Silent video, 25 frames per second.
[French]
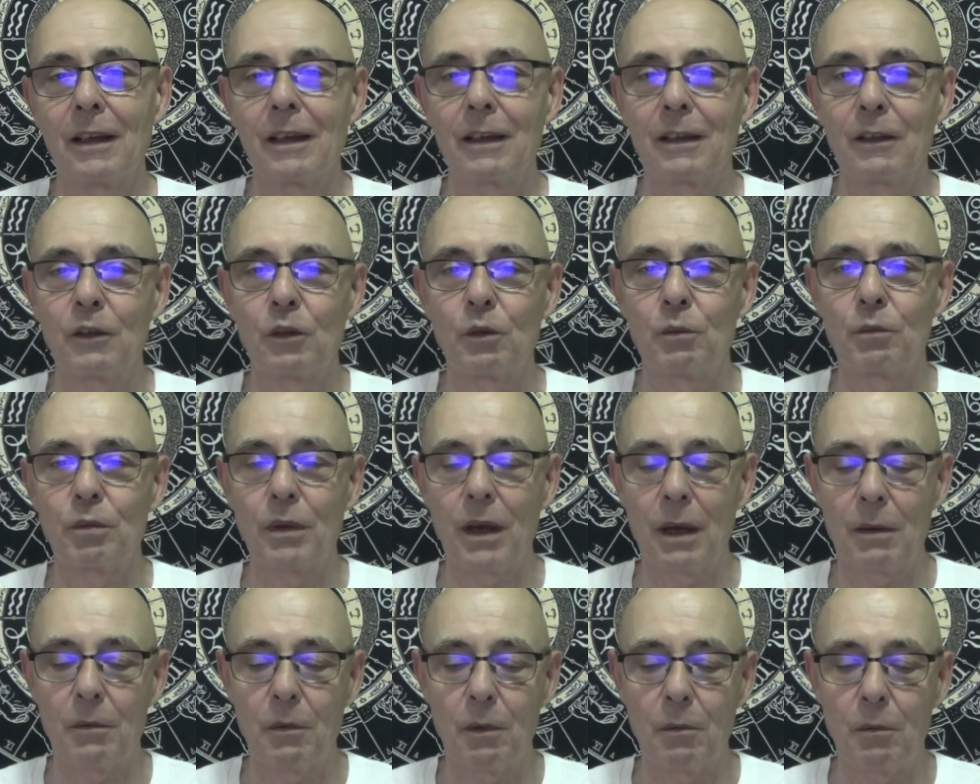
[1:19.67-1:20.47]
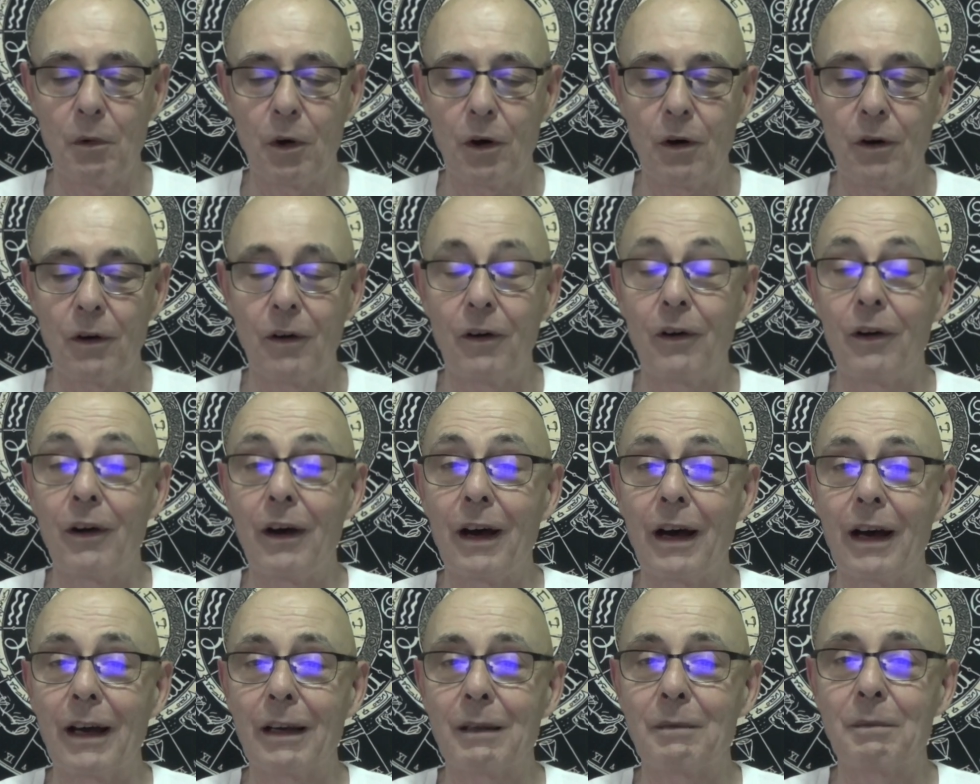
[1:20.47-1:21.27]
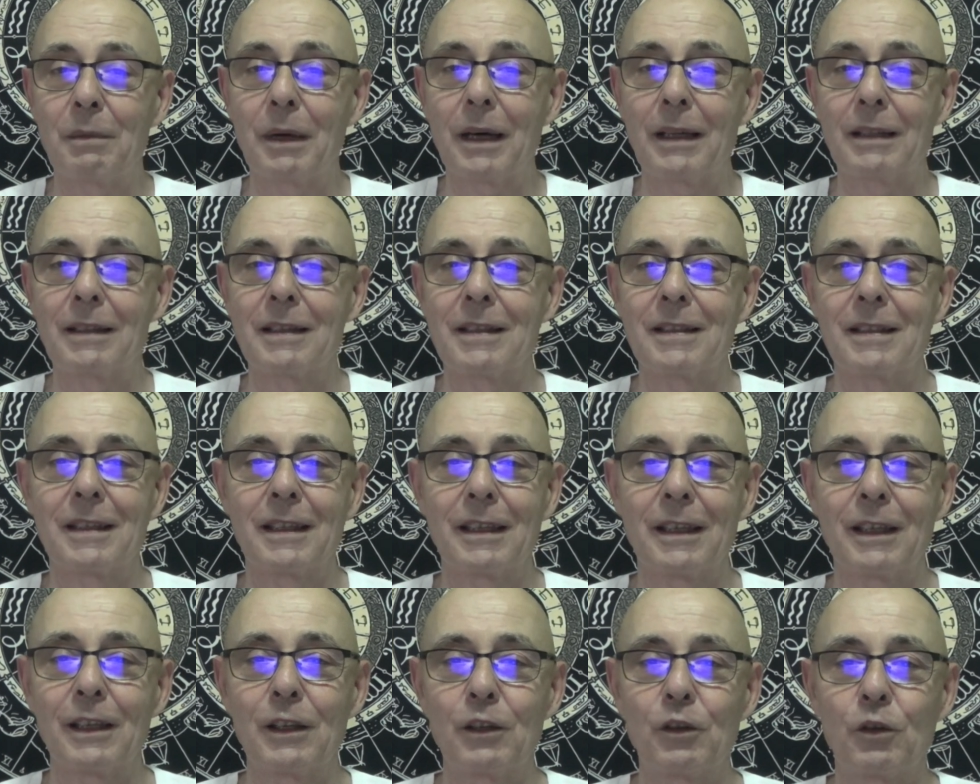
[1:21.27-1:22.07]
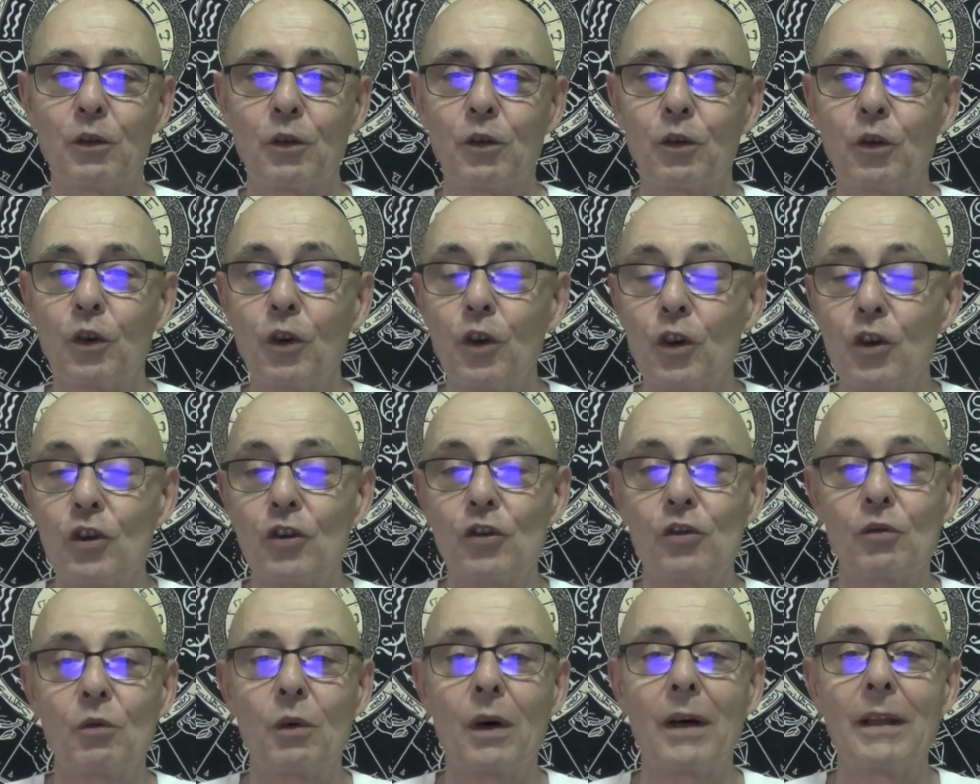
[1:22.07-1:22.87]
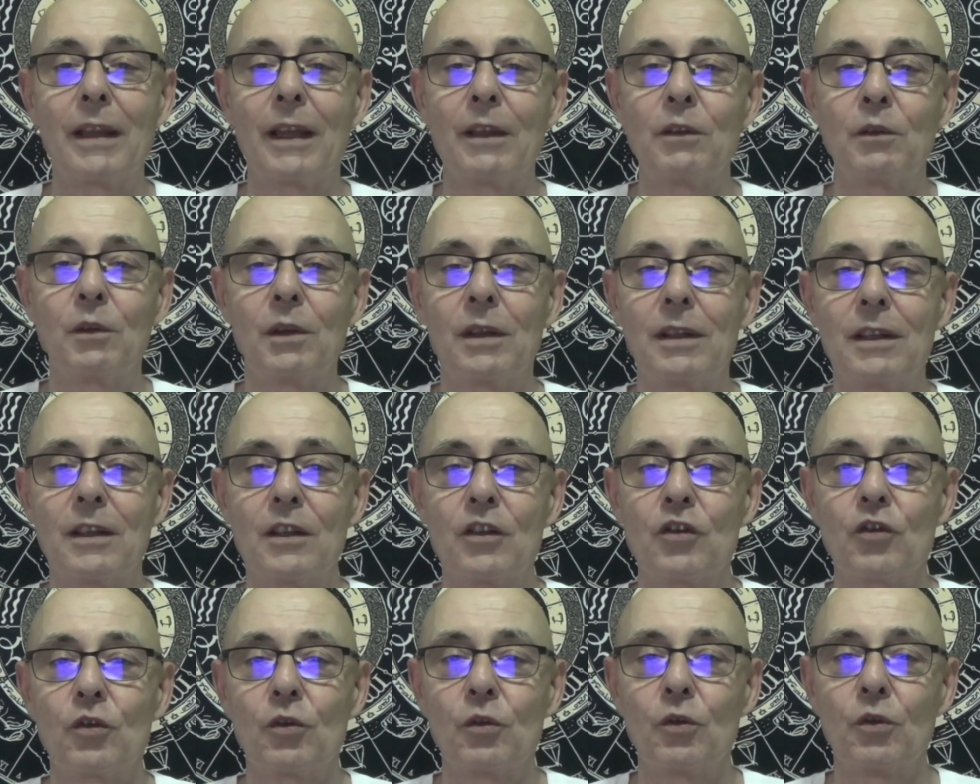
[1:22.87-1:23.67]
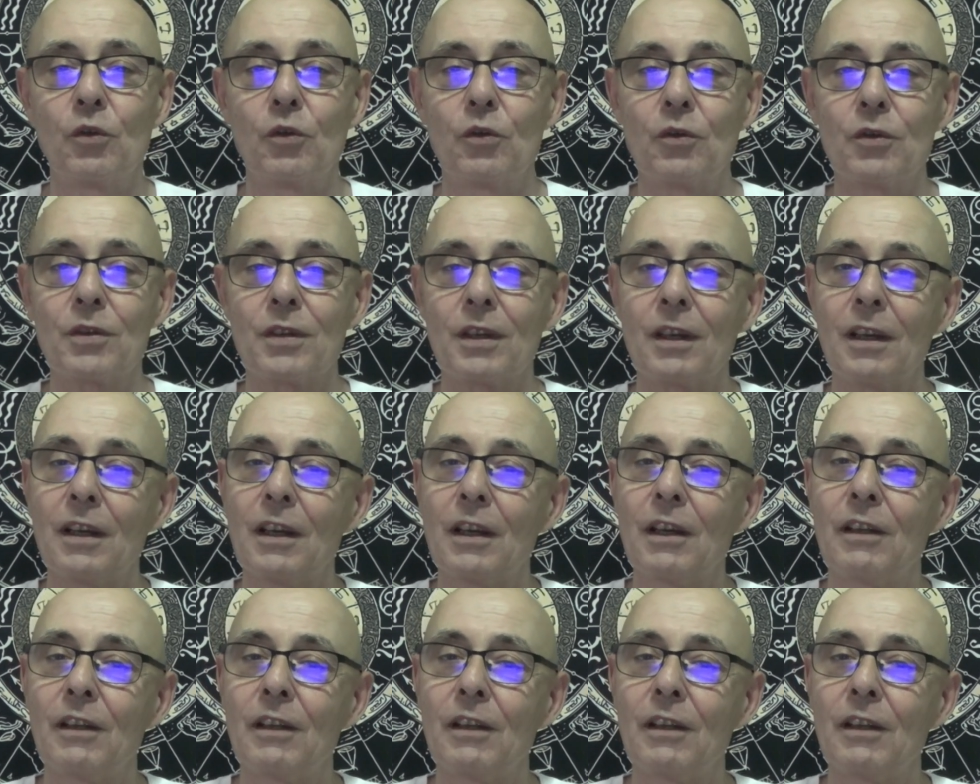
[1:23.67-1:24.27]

qui depuis un moment n'arrête euh, pas d'essayer de soit d'annuler des choses,